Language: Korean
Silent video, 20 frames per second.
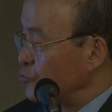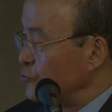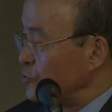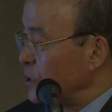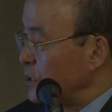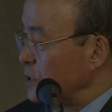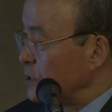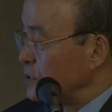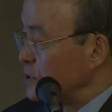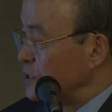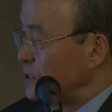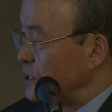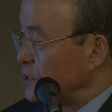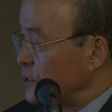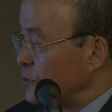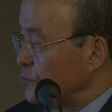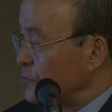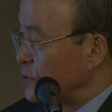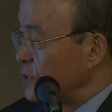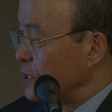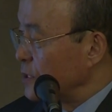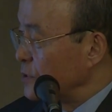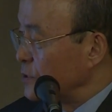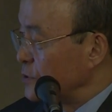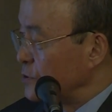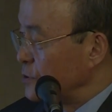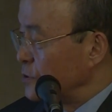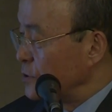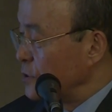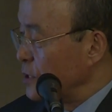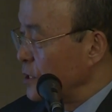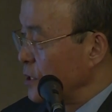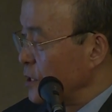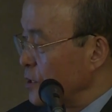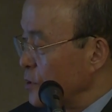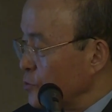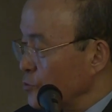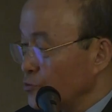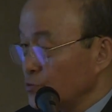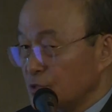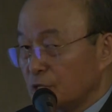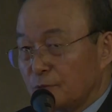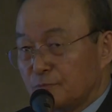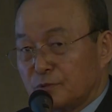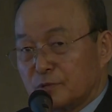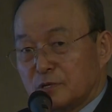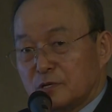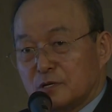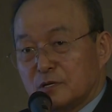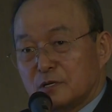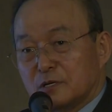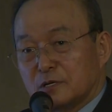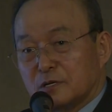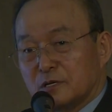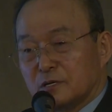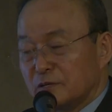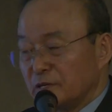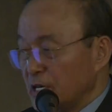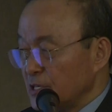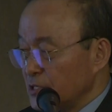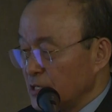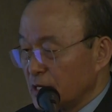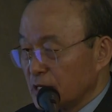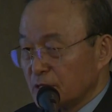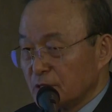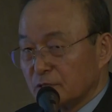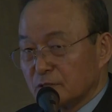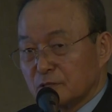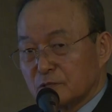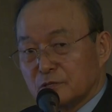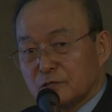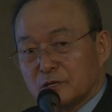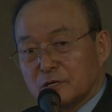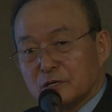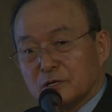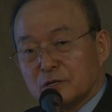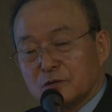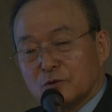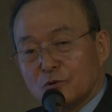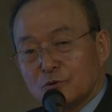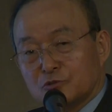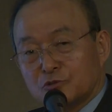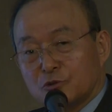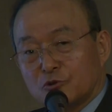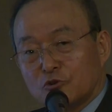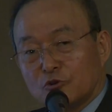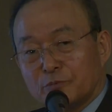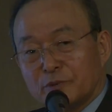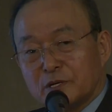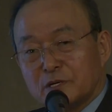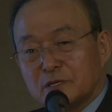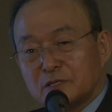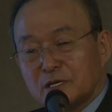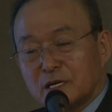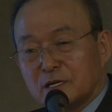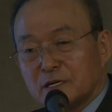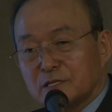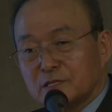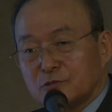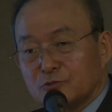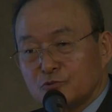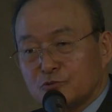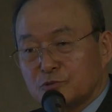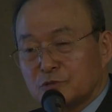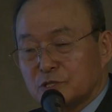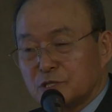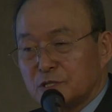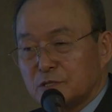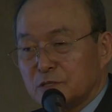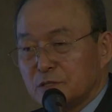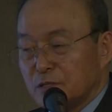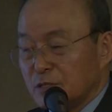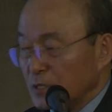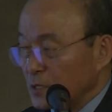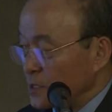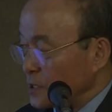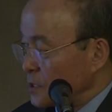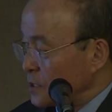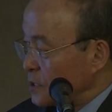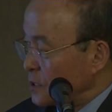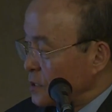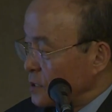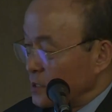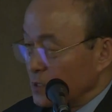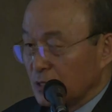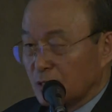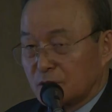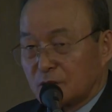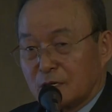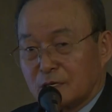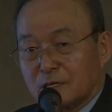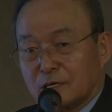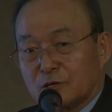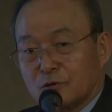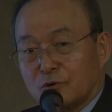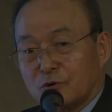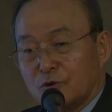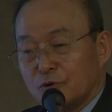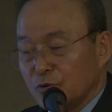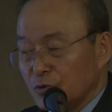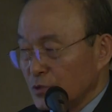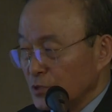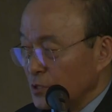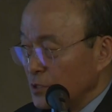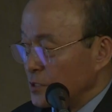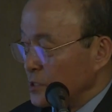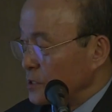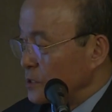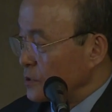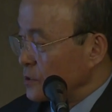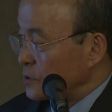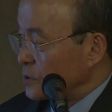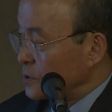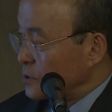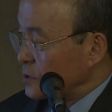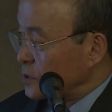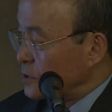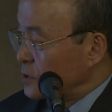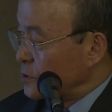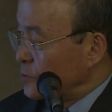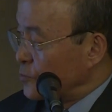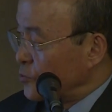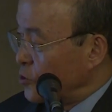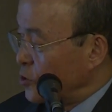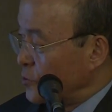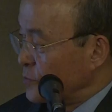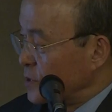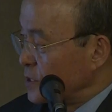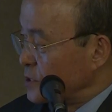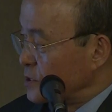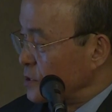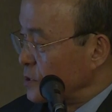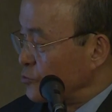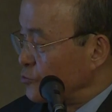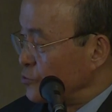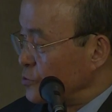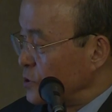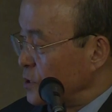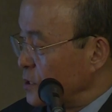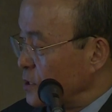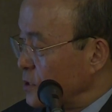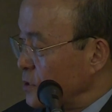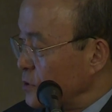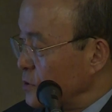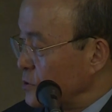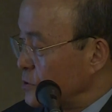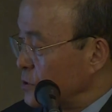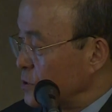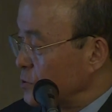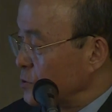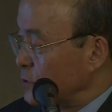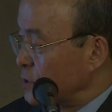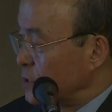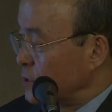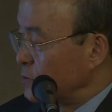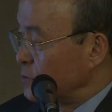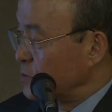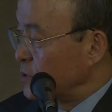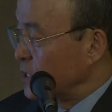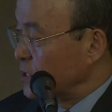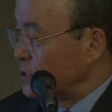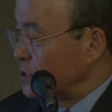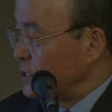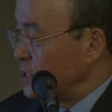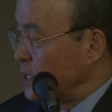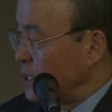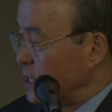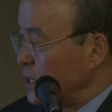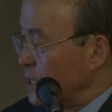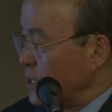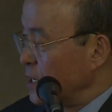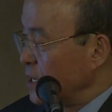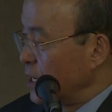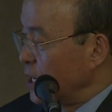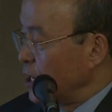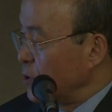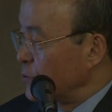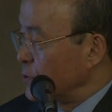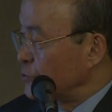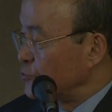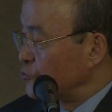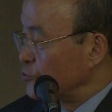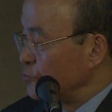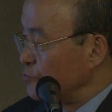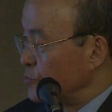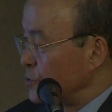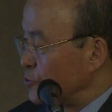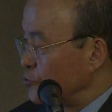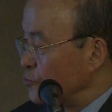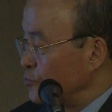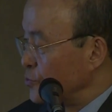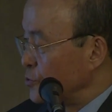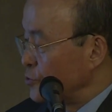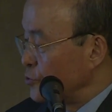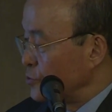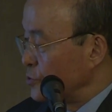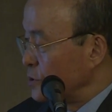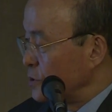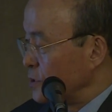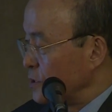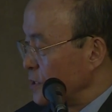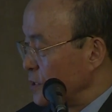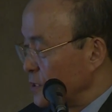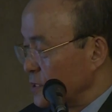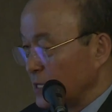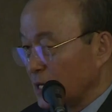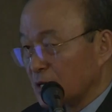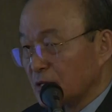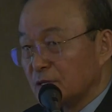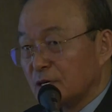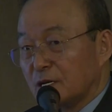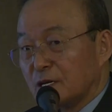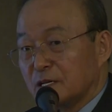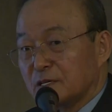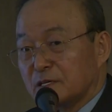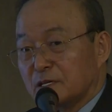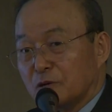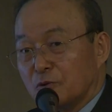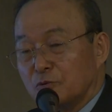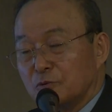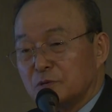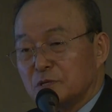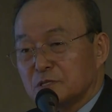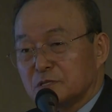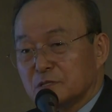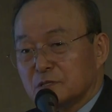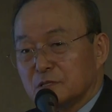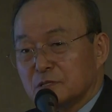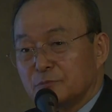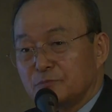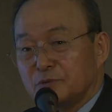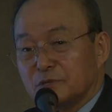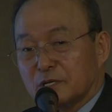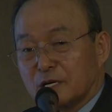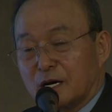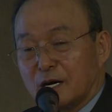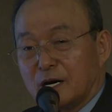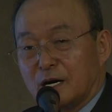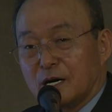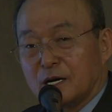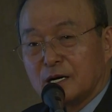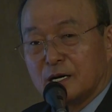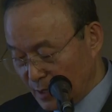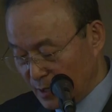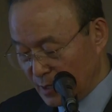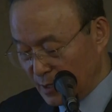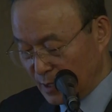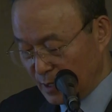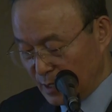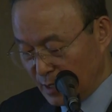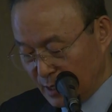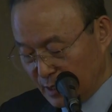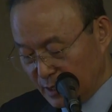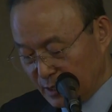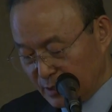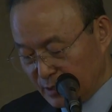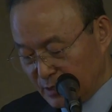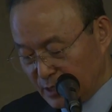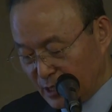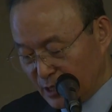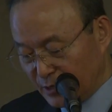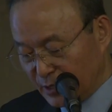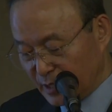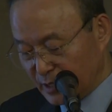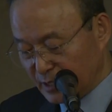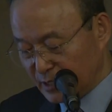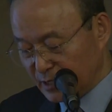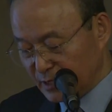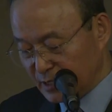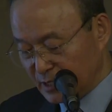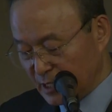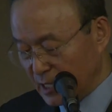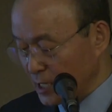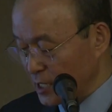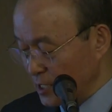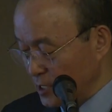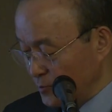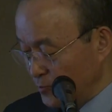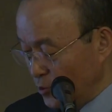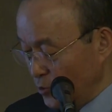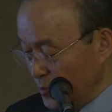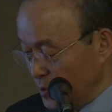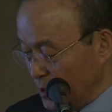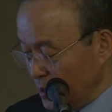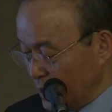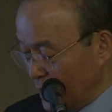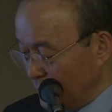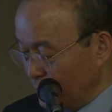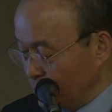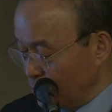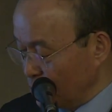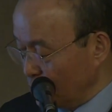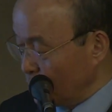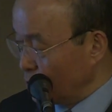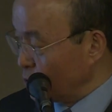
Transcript: 군사력은 있어야 됩니다. 그래서 군사비를 내년에는 어, 5,500억 달러에서 6,000억 달러로 늘리는 걸 포함해서 군사력을 증강하는 대신에 해외 주둔 미군 비용은 다른 나라한테 옮기 넘기라. 어, 이런 상황에서 이제 보면은 앞으로